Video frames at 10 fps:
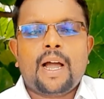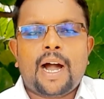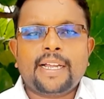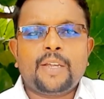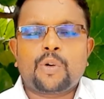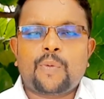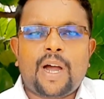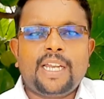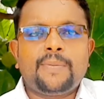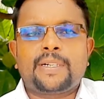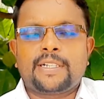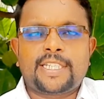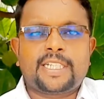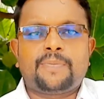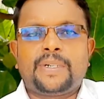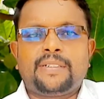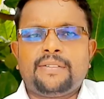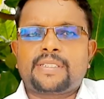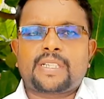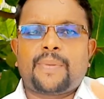அங்கே ஒரு வாலிபன் ரசிக்கப்பட்டு
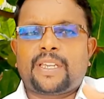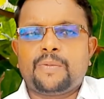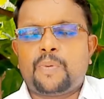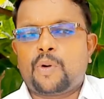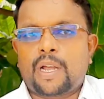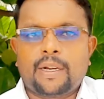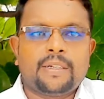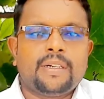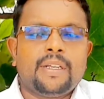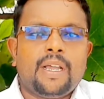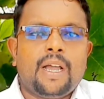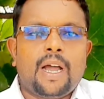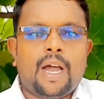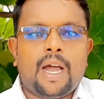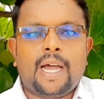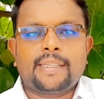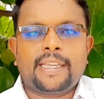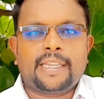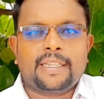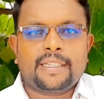இந்த சபைக்கு போனான்
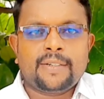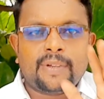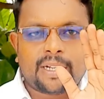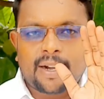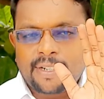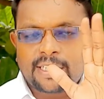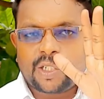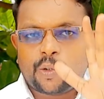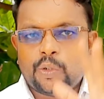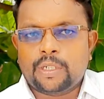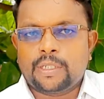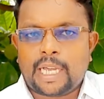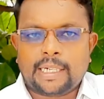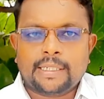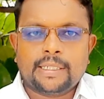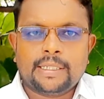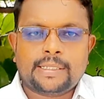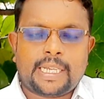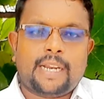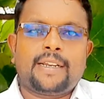அதை இவர் கவனித்து கொண்டிருந்தார்
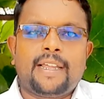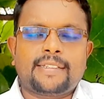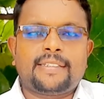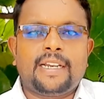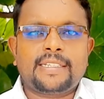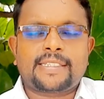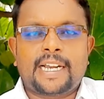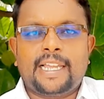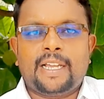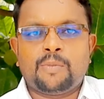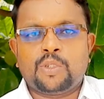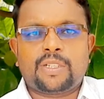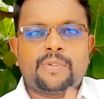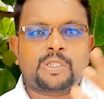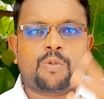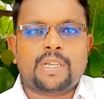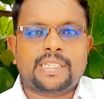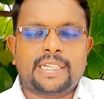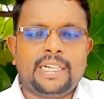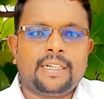சில நேரத்தில் சில மூத்த
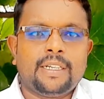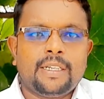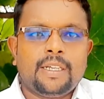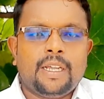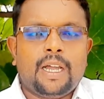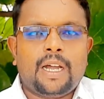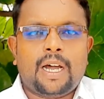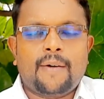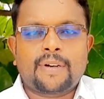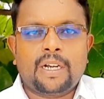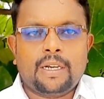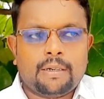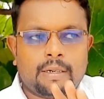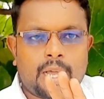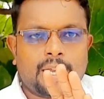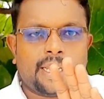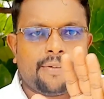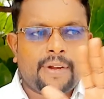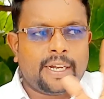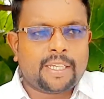விசுவாசிகள் அவர்கள் அங்கே
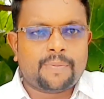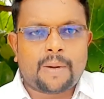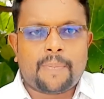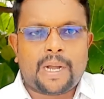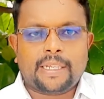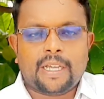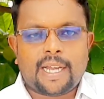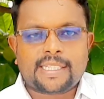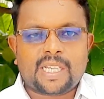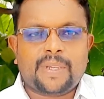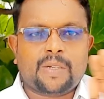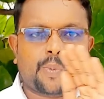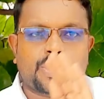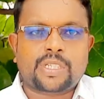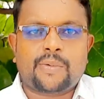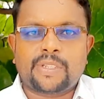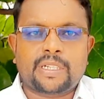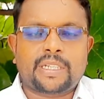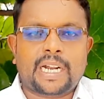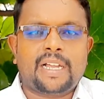வேடிக்கை பார்ப்பாங்க யார் சபைக்கு புதுசாக
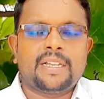வந்திருக்கிறா